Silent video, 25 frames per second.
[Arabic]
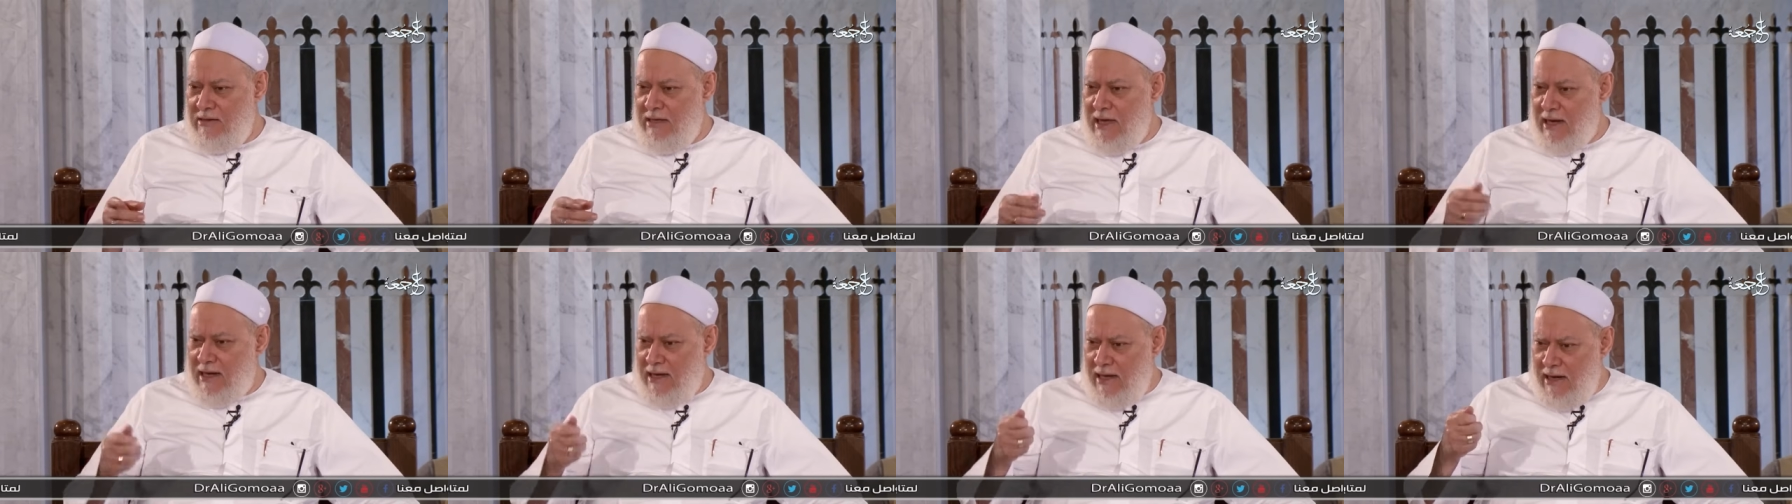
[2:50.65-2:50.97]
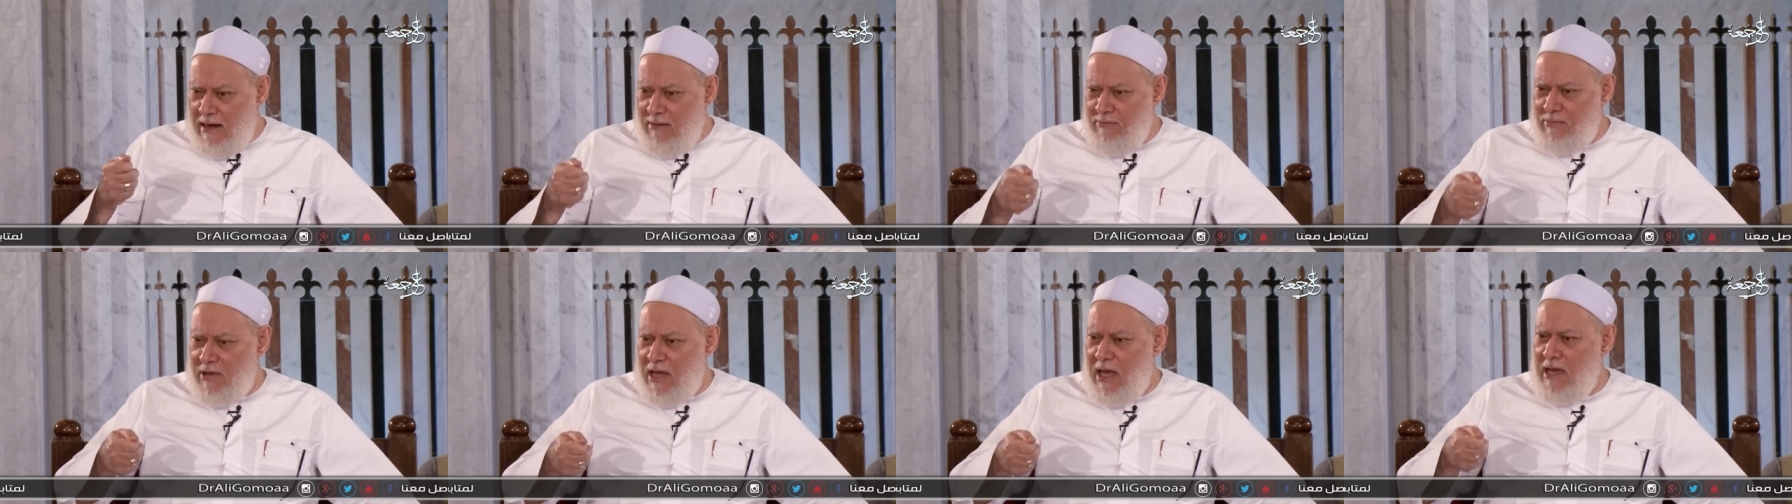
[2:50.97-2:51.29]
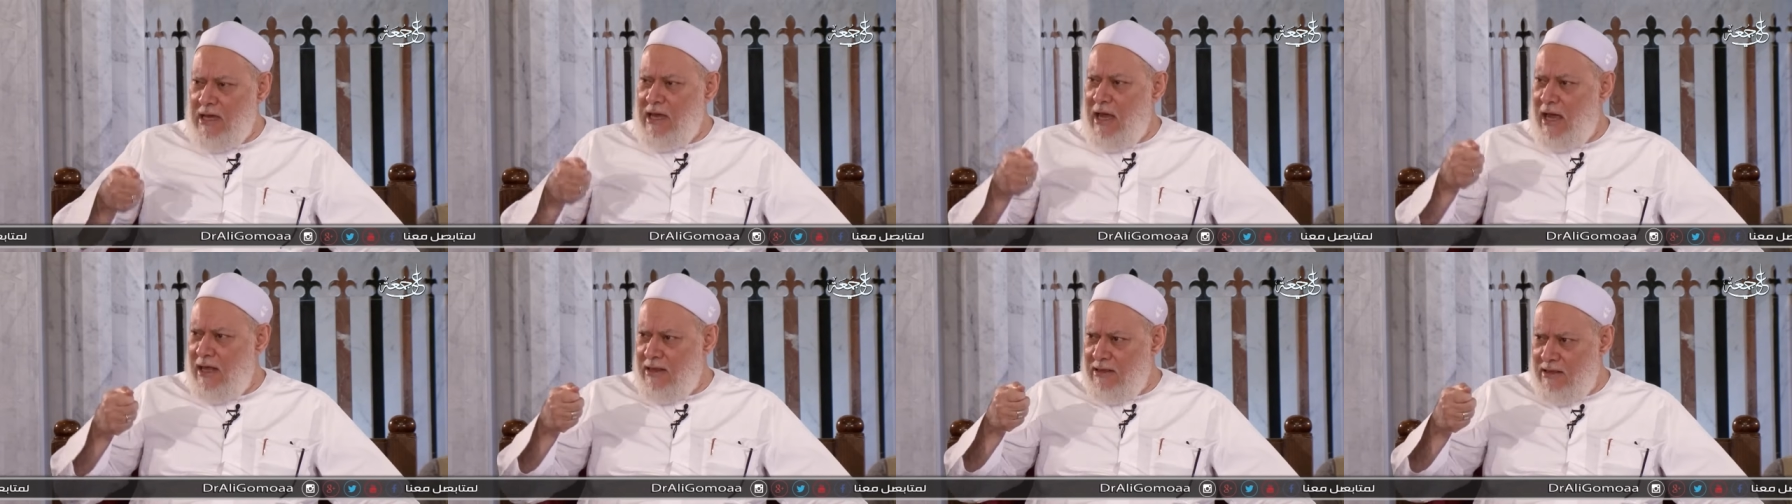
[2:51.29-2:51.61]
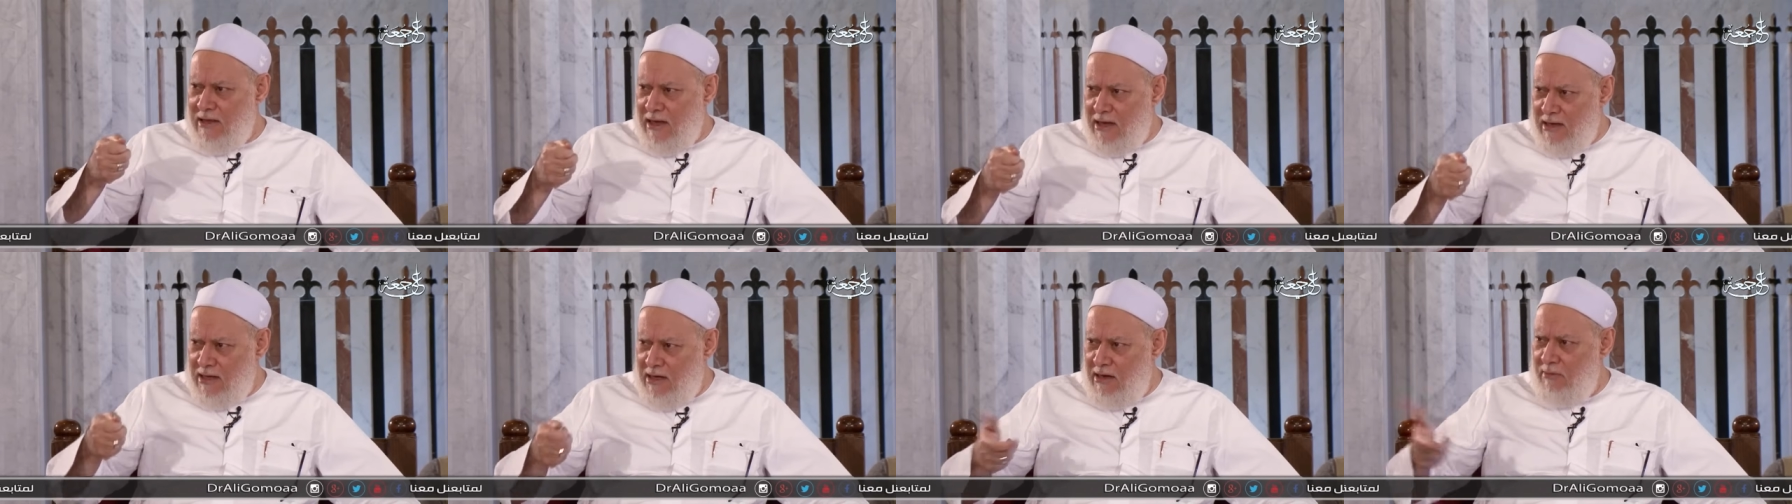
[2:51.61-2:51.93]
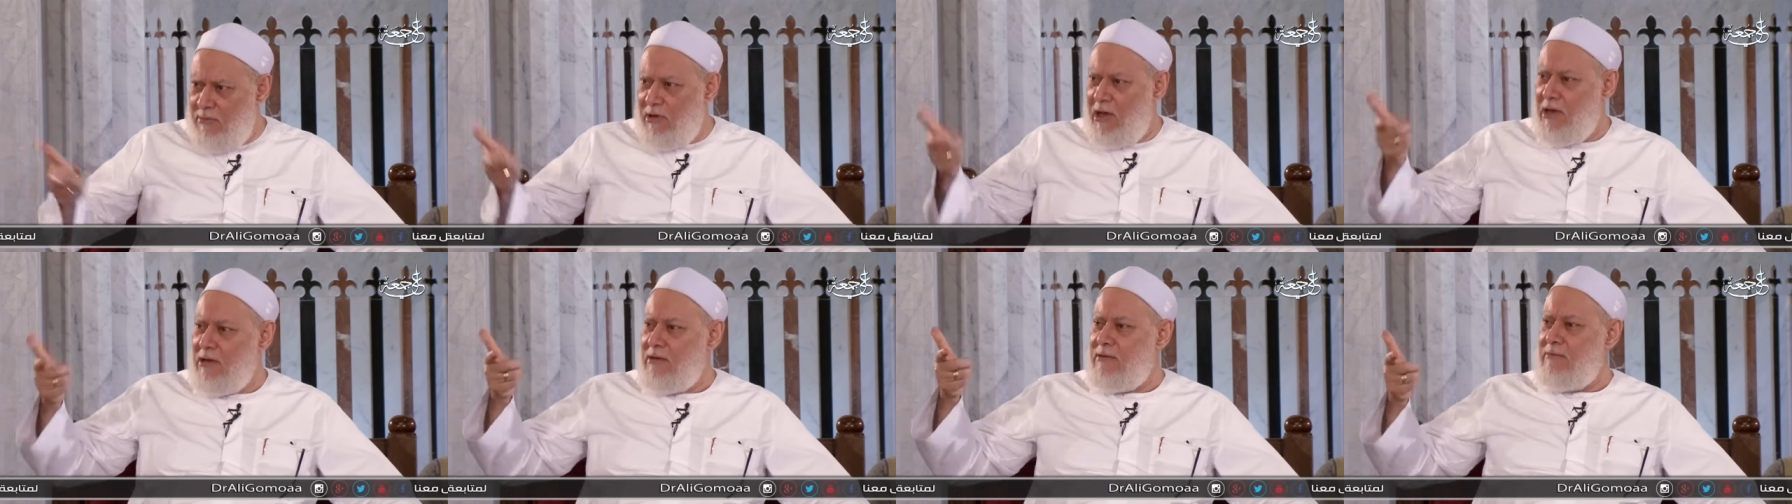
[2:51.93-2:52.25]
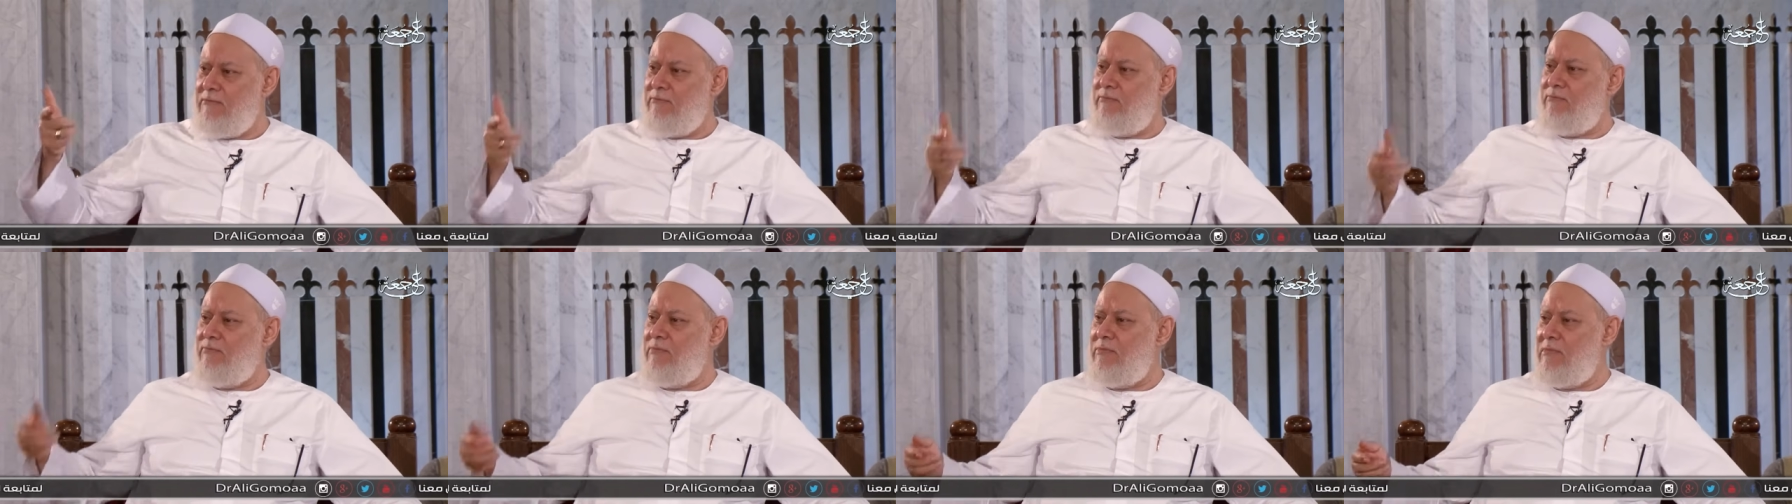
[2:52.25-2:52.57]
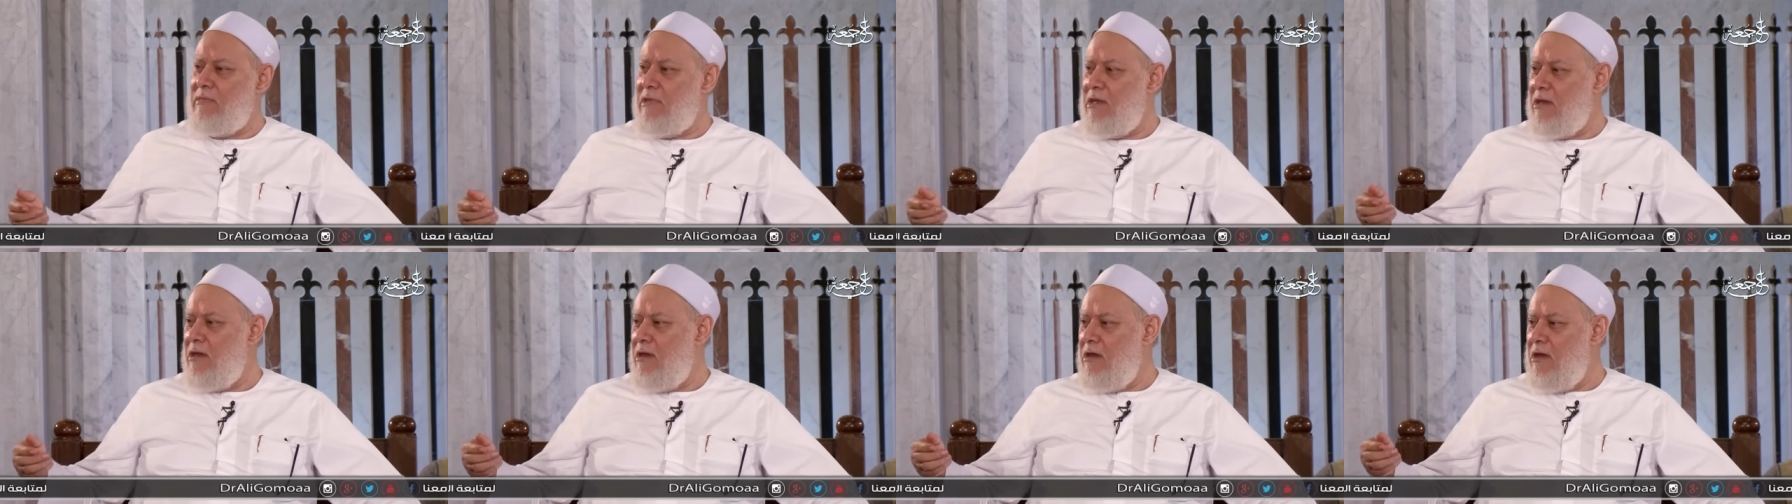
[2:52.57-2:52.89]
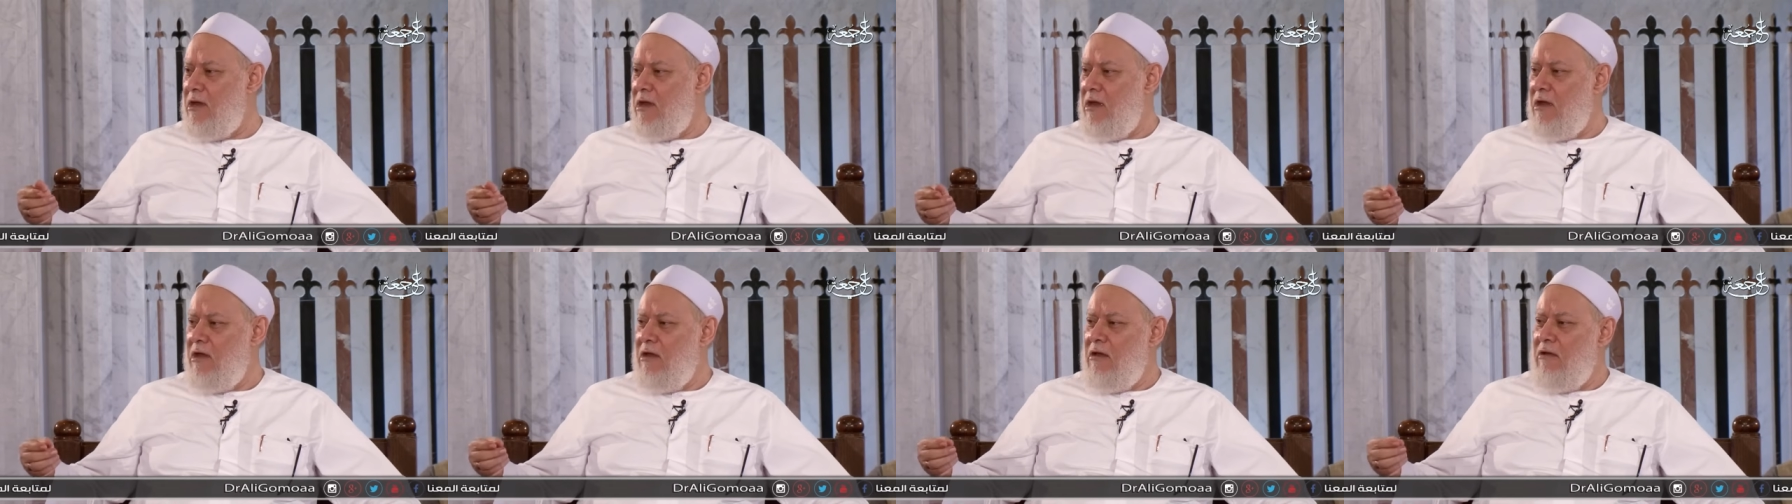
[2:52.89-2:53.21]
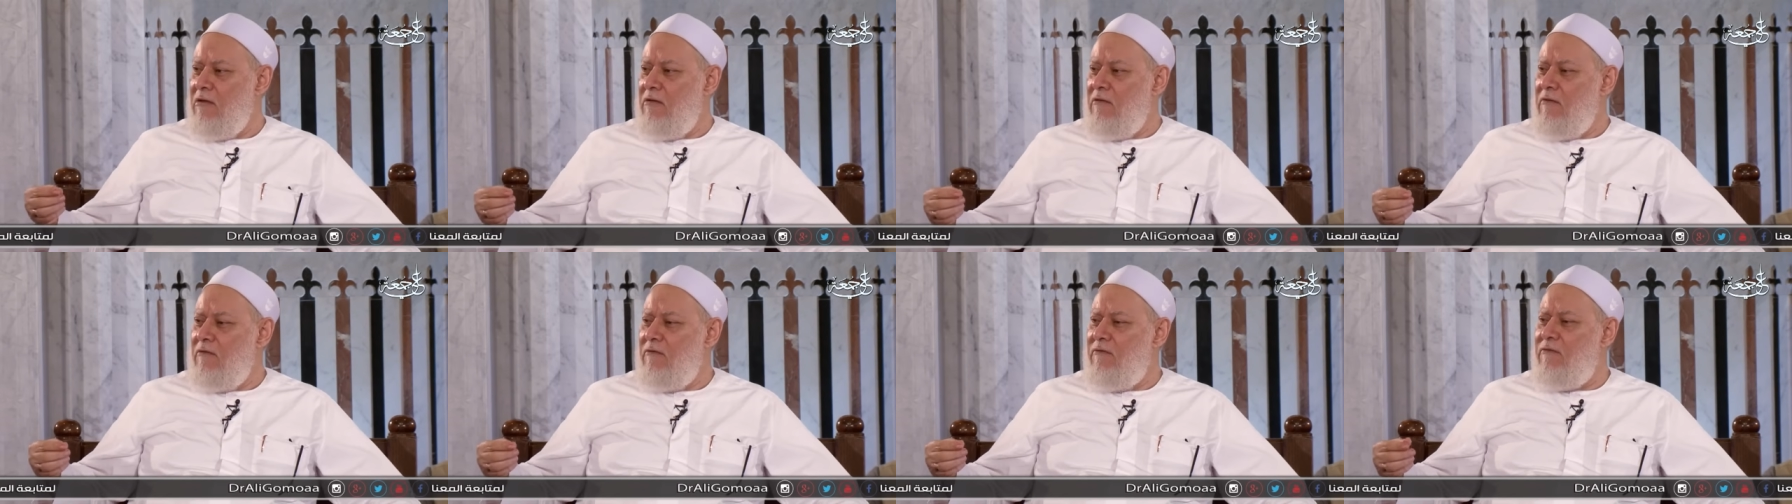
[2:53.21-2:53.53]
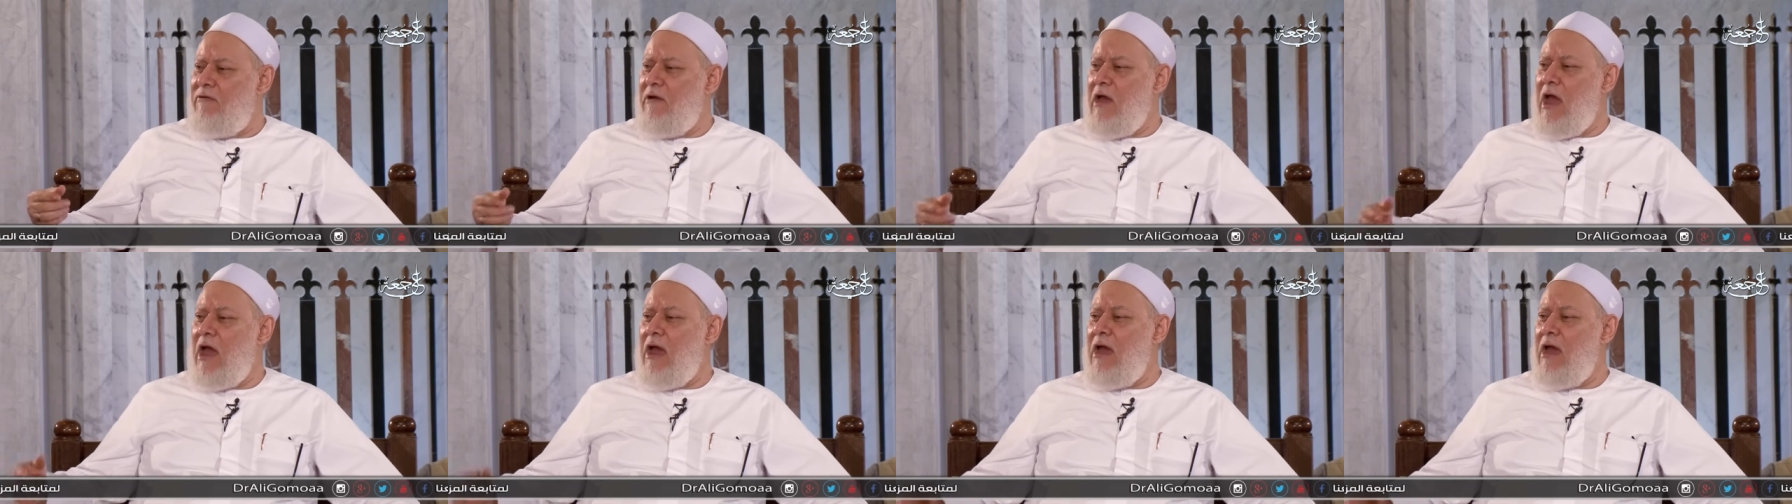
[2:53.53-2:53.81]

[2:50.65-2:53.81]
ده كلام جاي عن تجربة ف